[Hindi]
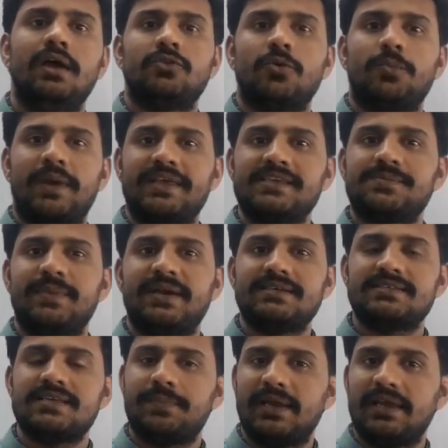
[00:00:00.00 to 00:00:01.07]
तो प्लेसमेंट
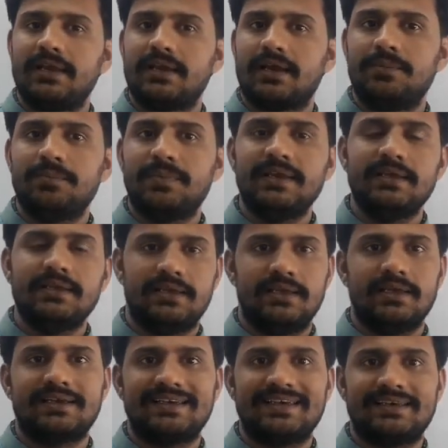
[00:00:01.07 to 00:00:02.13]
से पहले कंपनी
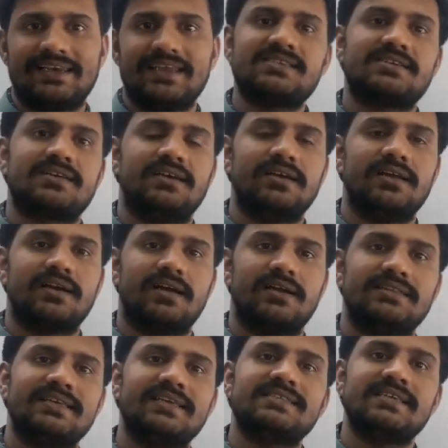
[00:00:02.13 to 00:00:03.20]
एक टेस्ट कंडक्ट
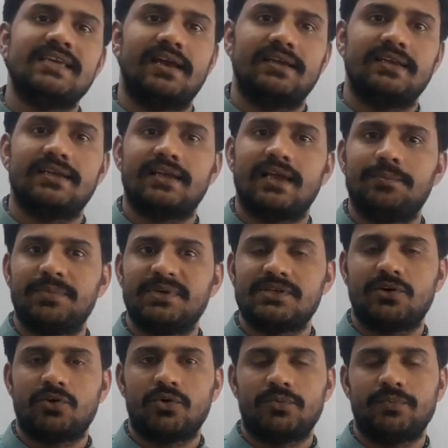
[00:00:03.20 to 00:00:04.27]
करती है टी कैंपस
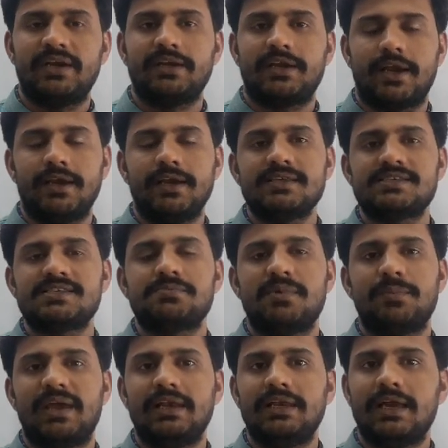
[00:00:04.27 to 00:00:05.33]
रिक्रूटमेंट ट्रेनिंग जिसमें
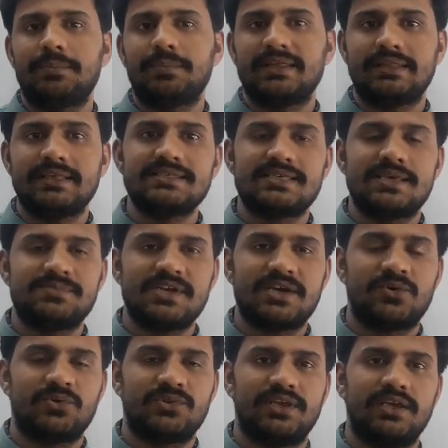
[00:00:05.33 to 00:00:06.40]
मेनली आपके तीन
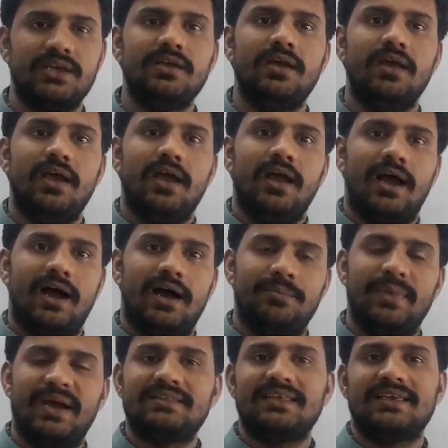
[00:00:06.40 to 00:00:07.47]
सब्जेक्ट होते हैं
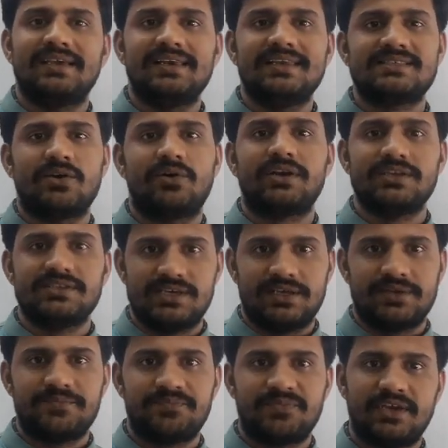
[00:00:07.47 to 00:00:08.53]
मैथ इंग्लिश और
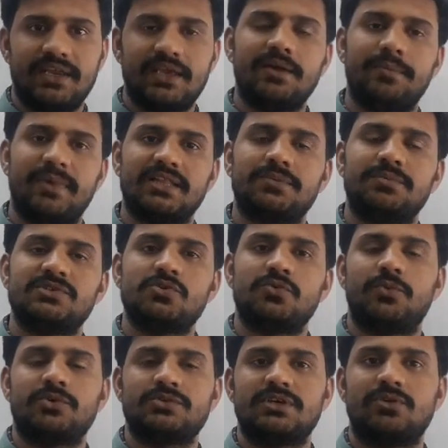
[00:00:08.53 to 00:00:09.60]
रीजनिंग ठीक है मैथ में जो
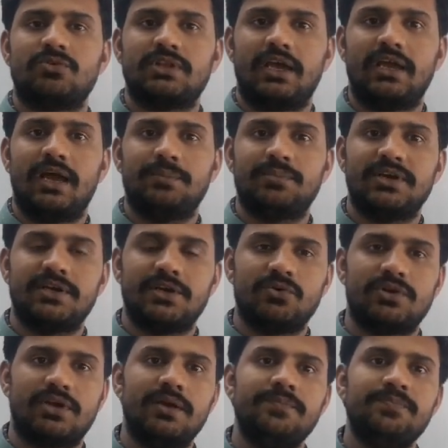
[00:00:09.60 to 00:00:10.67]
पोर्सन होता है
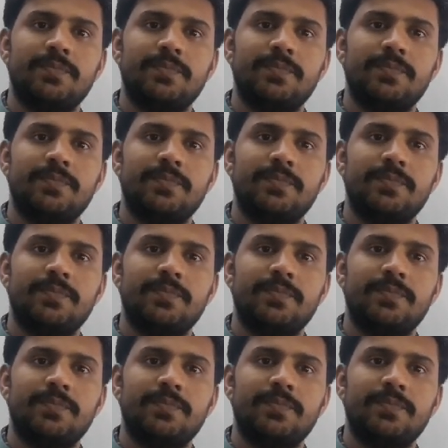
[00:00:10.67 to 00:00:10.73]
एप्टीट्यूड का